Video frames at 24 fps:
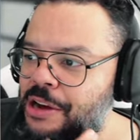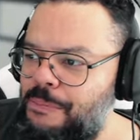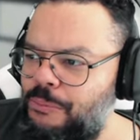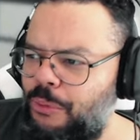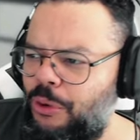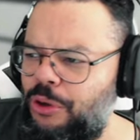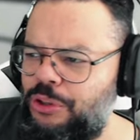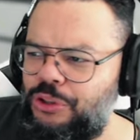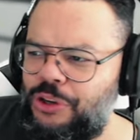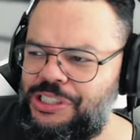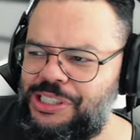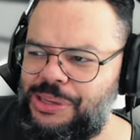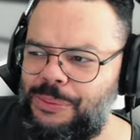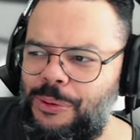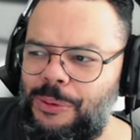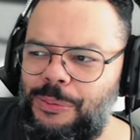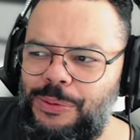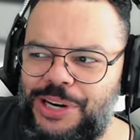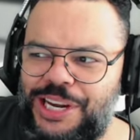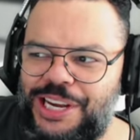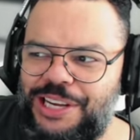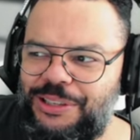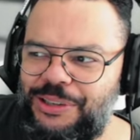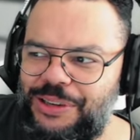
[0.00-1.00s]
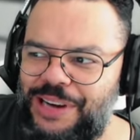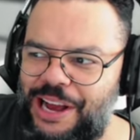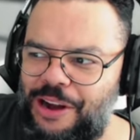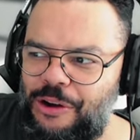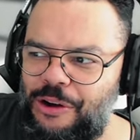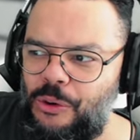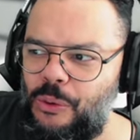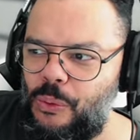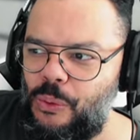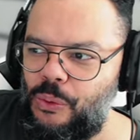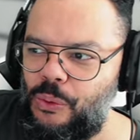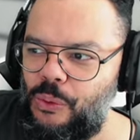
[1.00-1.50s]
Nossa, é mó bonito, né?
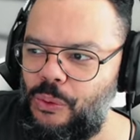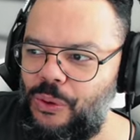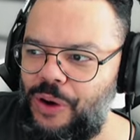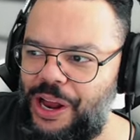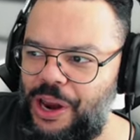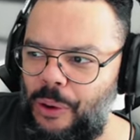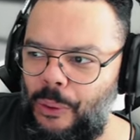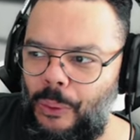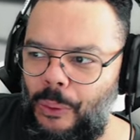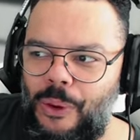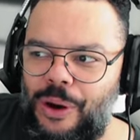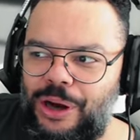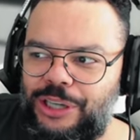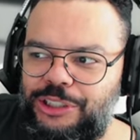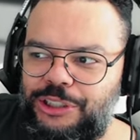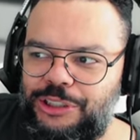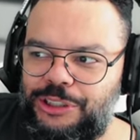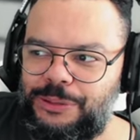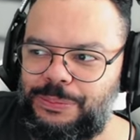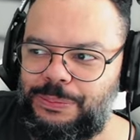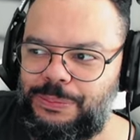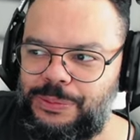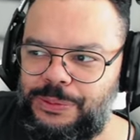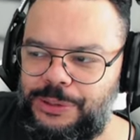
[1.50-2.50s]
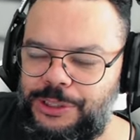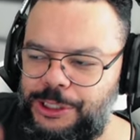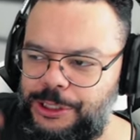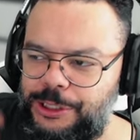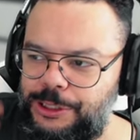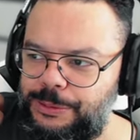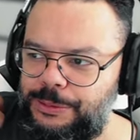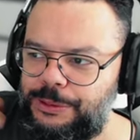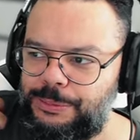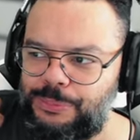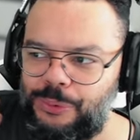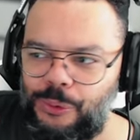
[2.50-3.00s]
Com o relógio de,
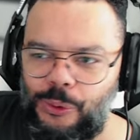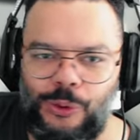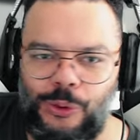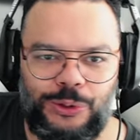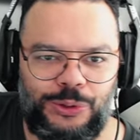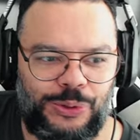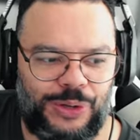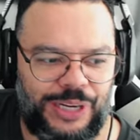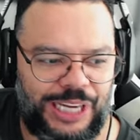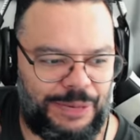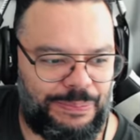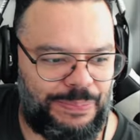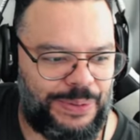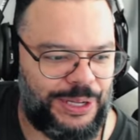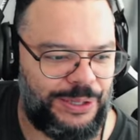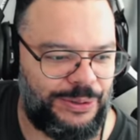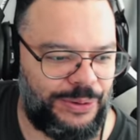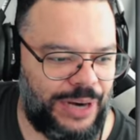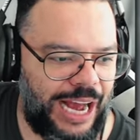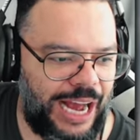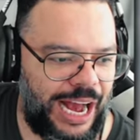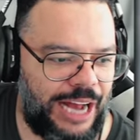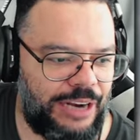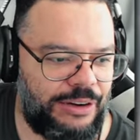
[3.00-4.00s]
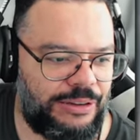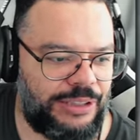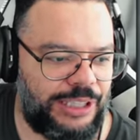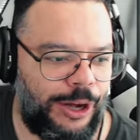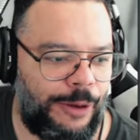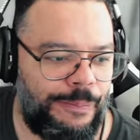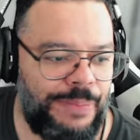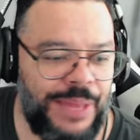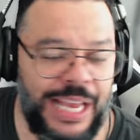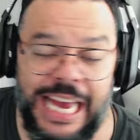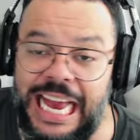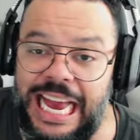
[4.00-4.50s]
de, de bolso aqui pendurado e
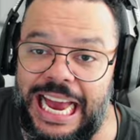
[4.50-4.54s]
tal.